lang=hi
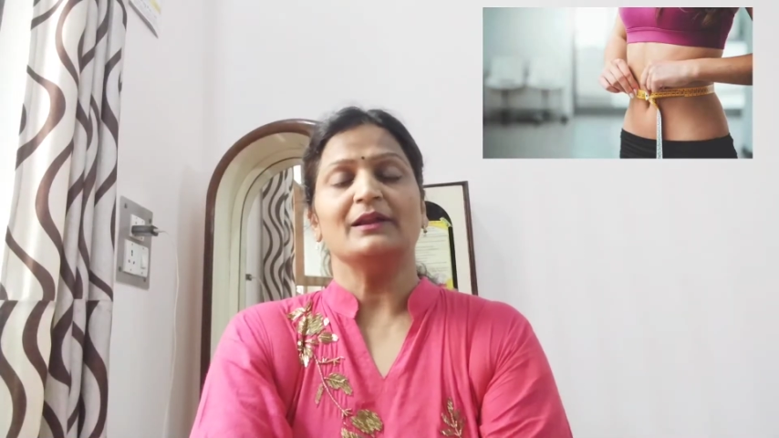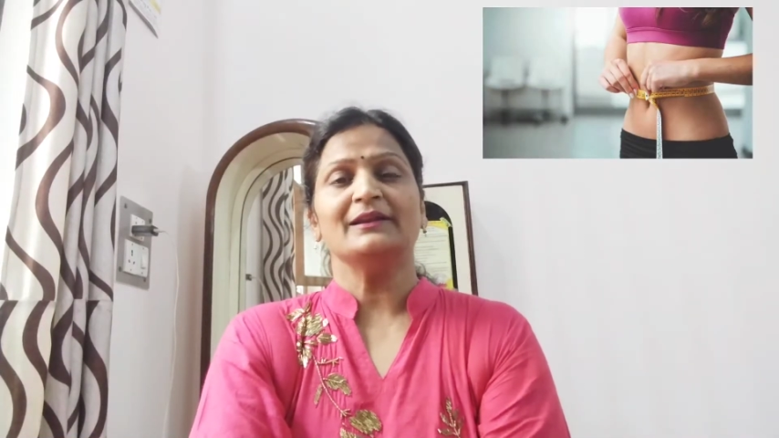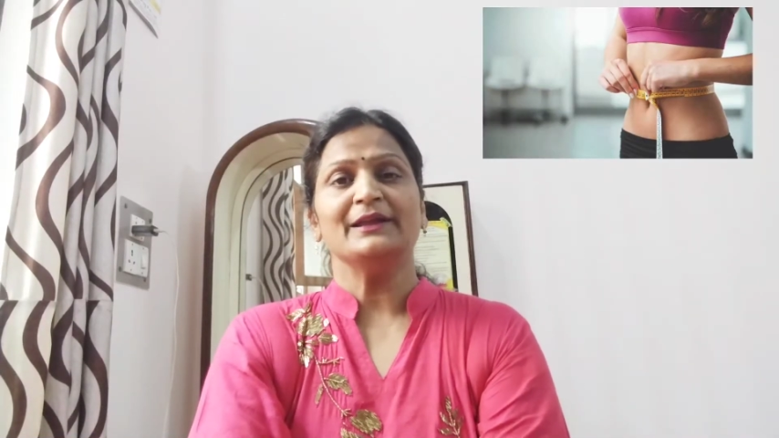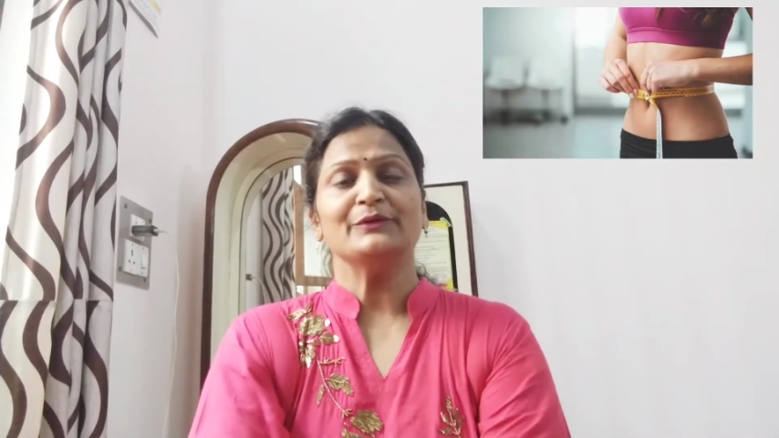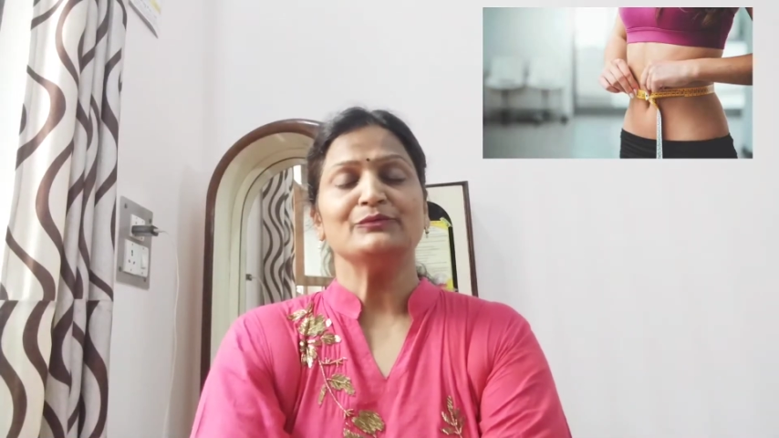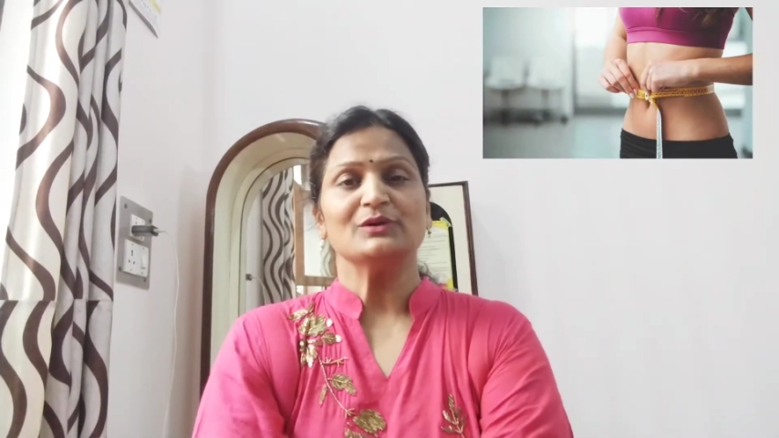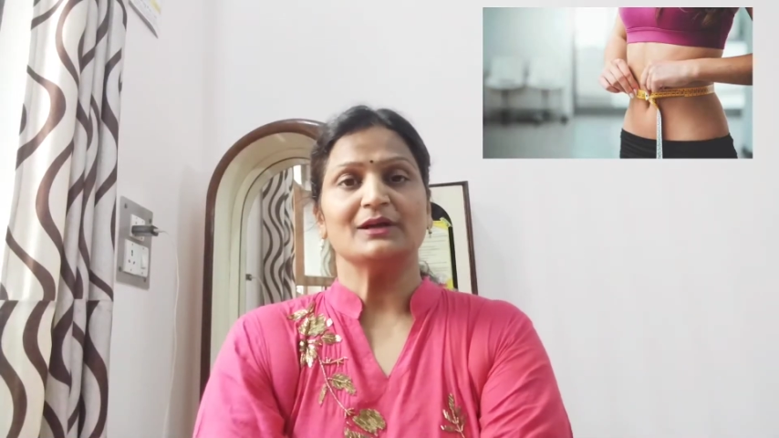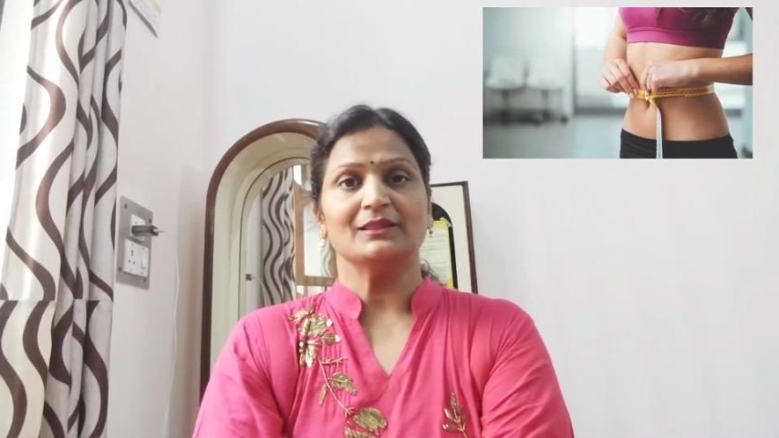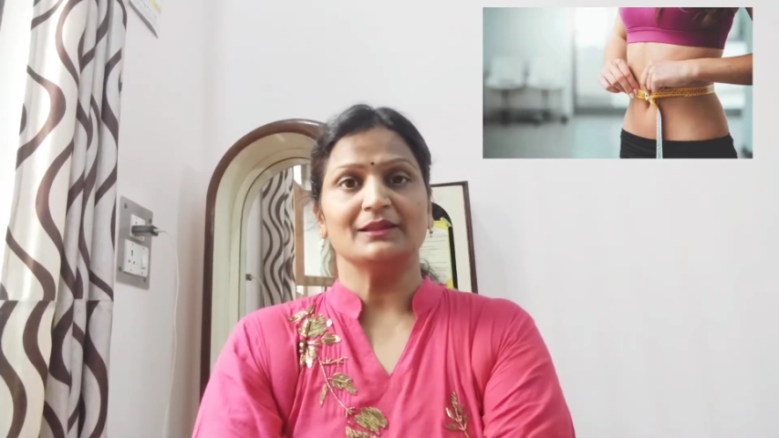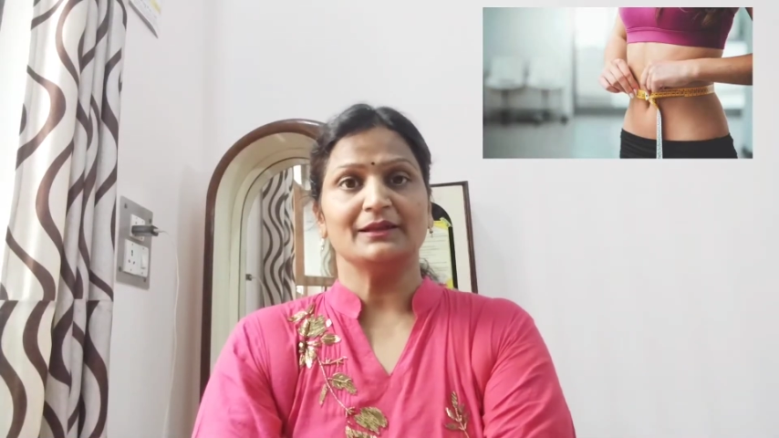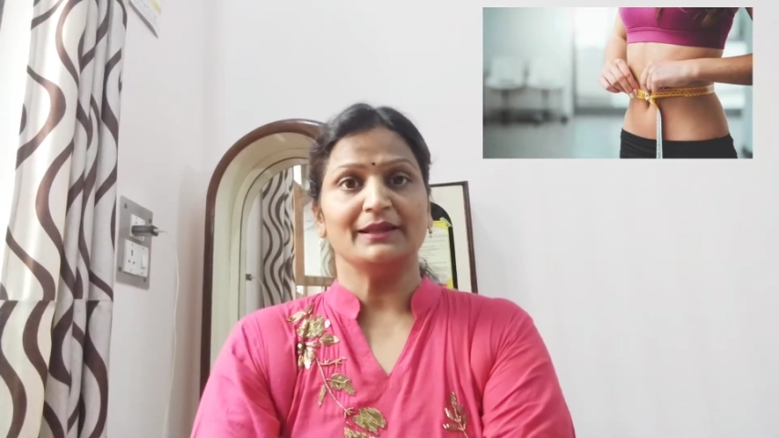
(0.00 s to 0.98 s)
कर रहे हैं वो
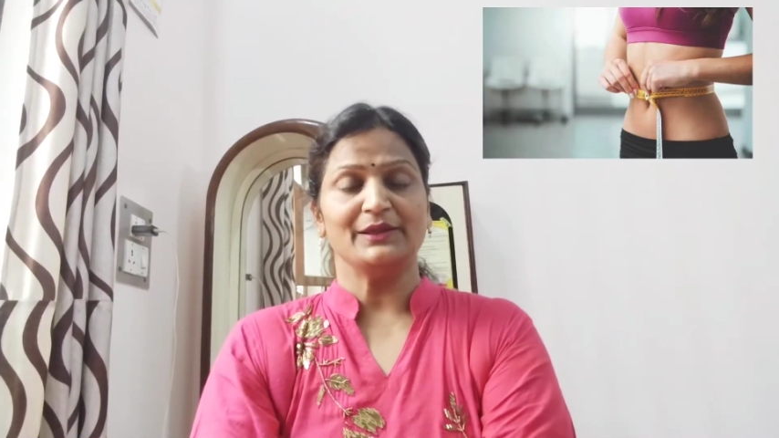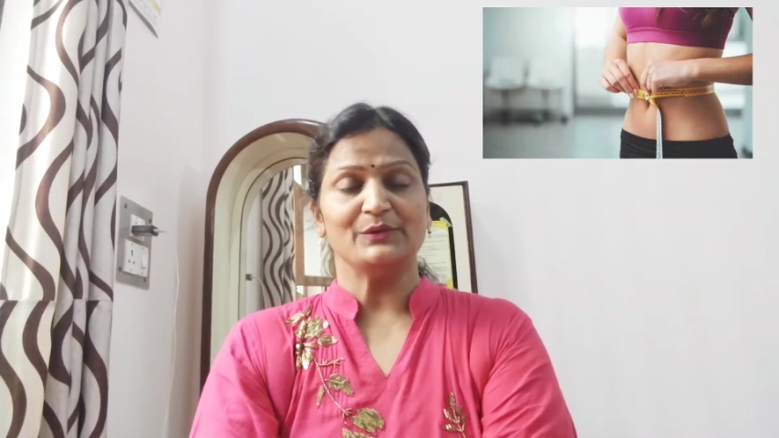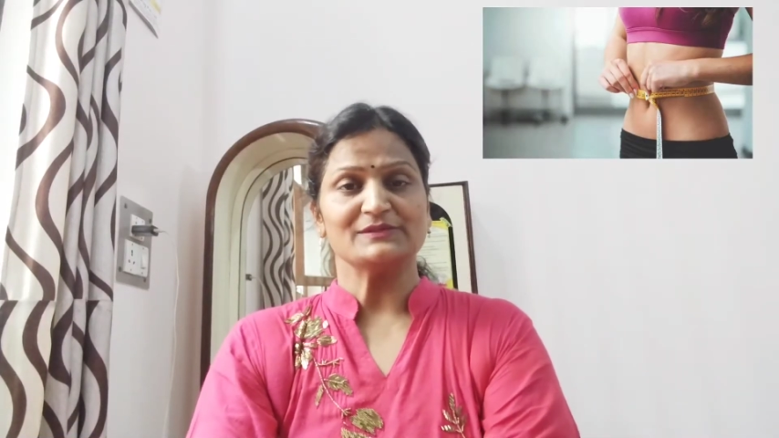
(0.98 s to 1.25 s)
करते रहिए